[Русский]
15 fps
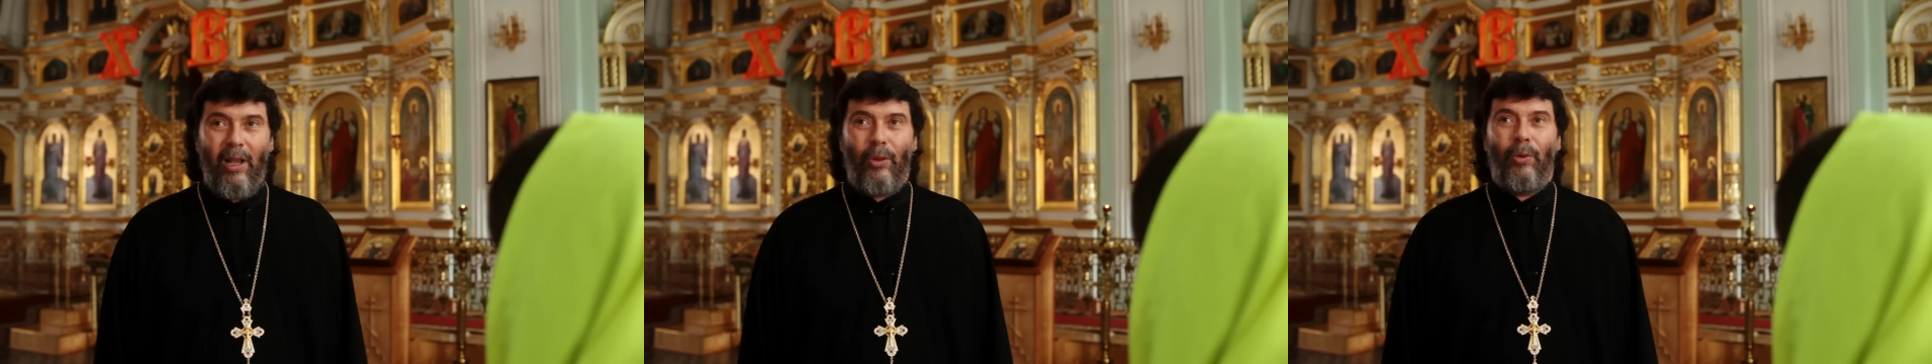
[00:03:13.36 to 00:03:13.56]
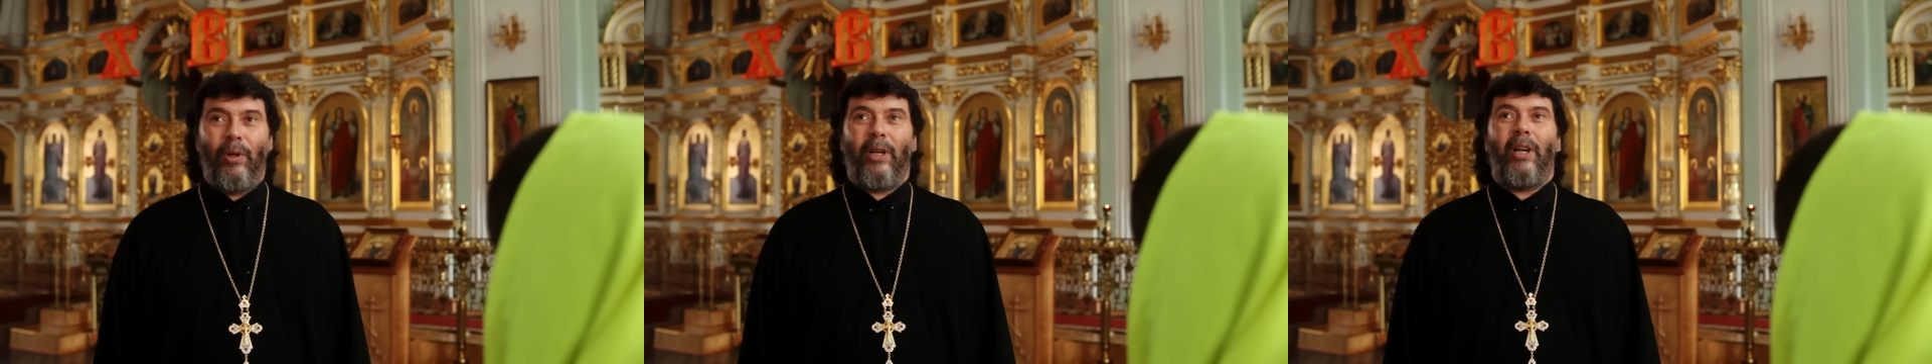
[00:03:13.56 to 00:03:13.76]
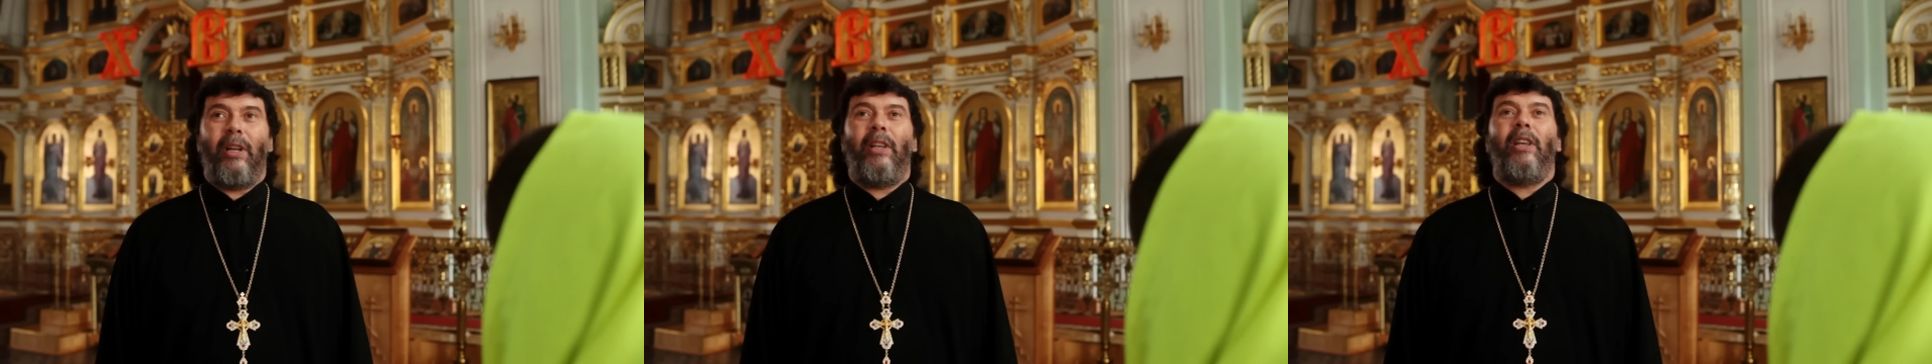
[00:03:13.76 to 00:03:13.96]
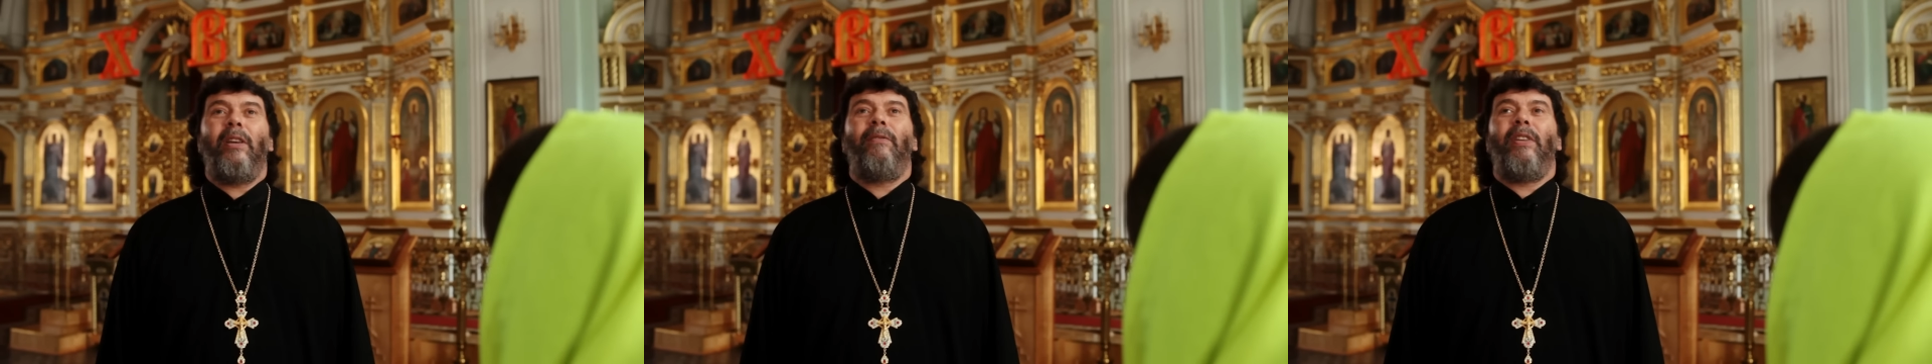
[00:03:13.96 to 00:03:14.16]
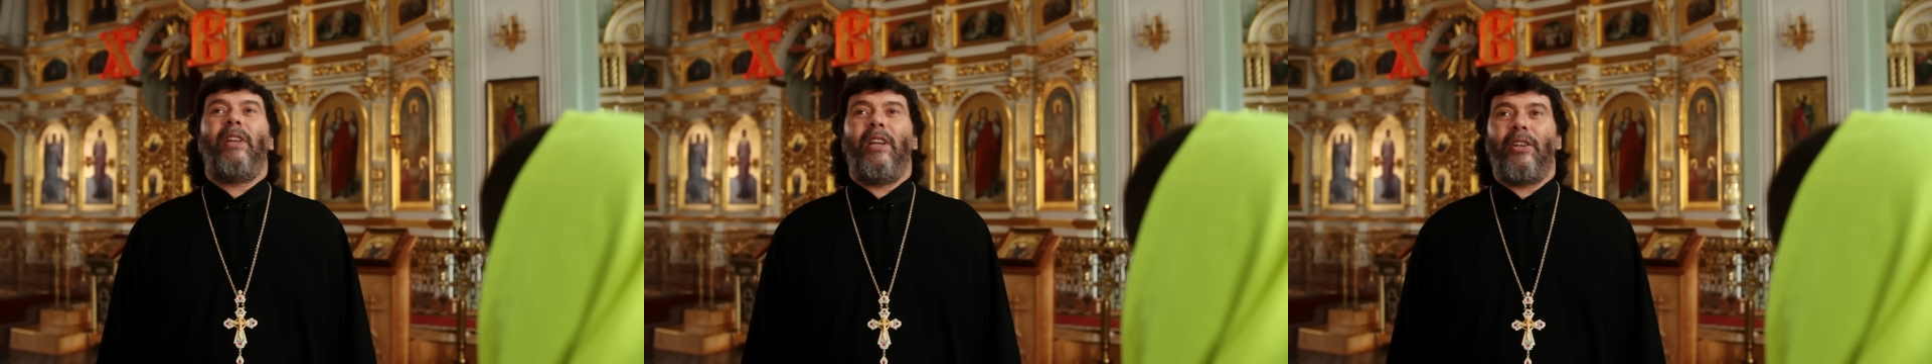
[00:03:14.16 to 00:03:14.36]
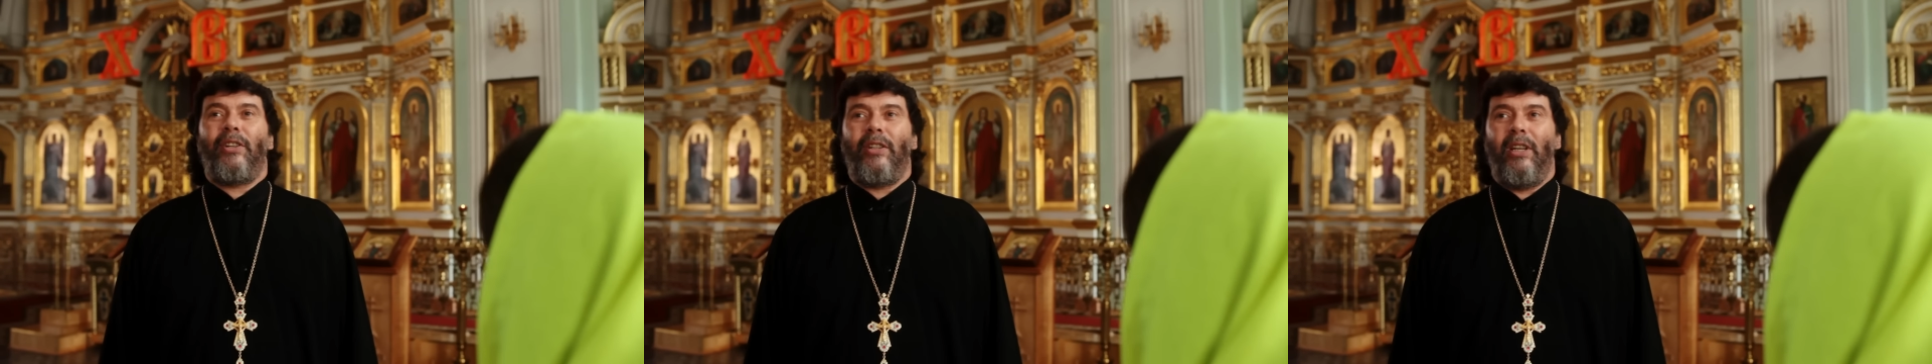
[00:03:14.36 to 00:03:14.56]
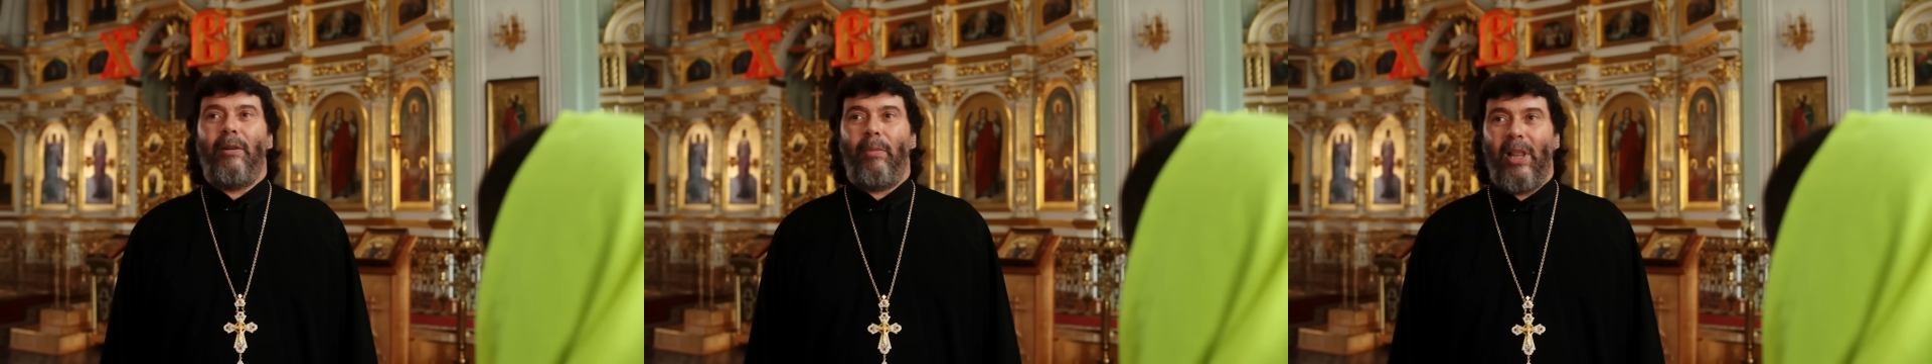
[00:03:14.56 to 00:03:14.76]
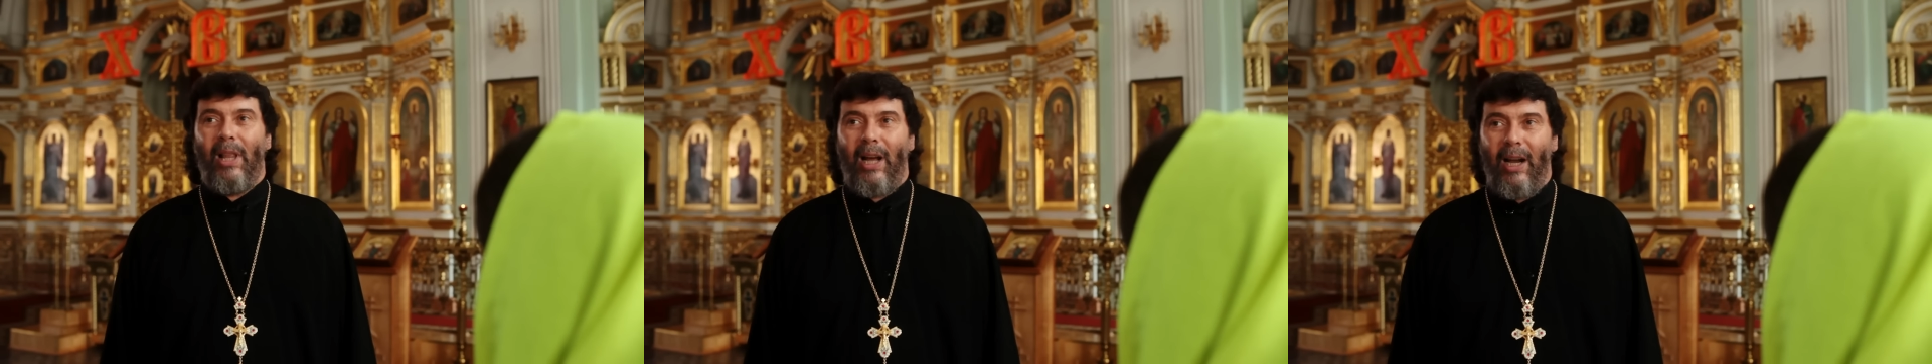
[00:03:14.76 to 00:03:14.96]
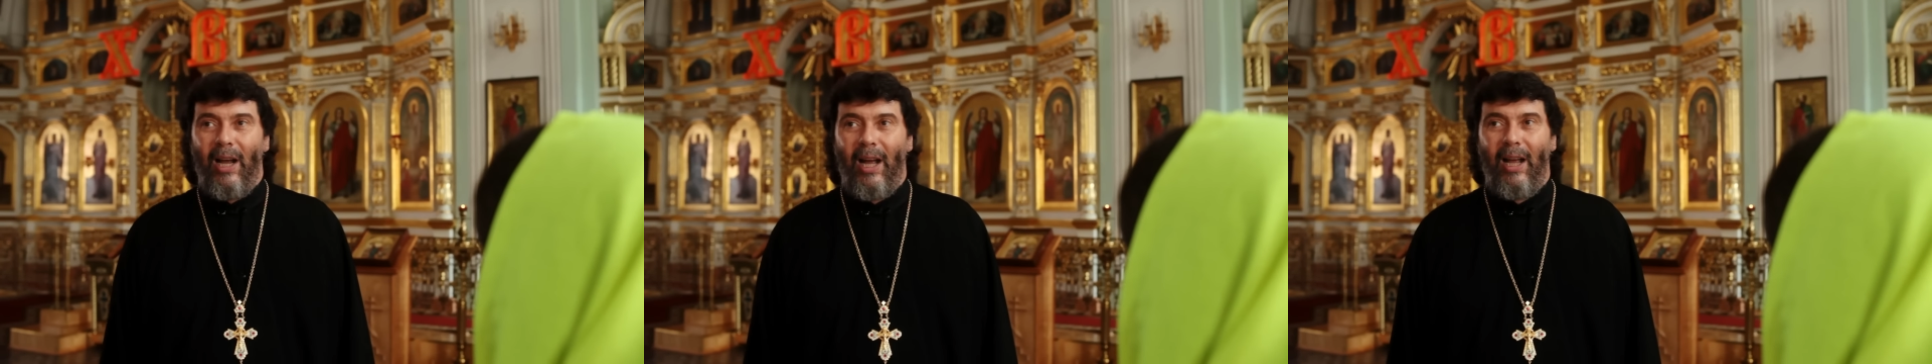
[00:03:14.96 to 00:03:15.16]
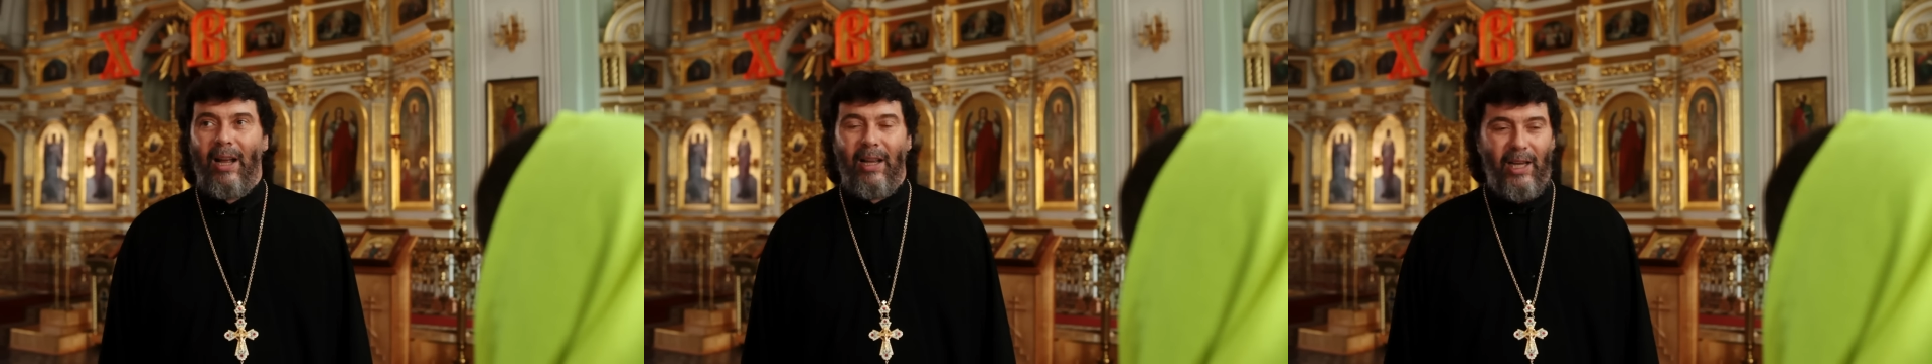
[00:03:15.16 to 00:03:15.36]
то никакие внешние
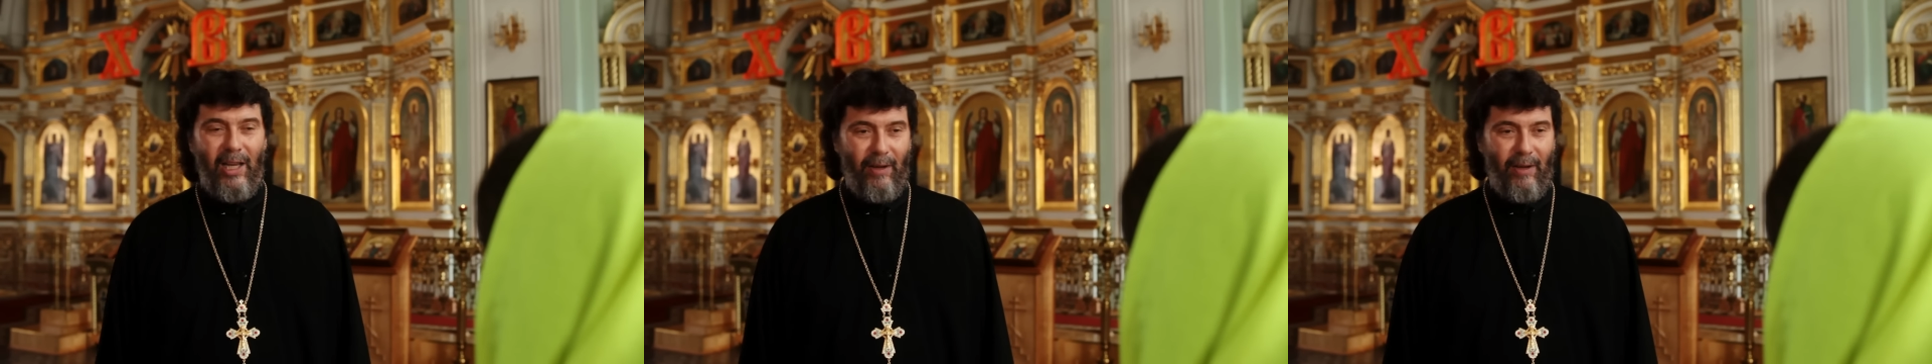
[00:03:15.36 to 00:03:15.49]
блага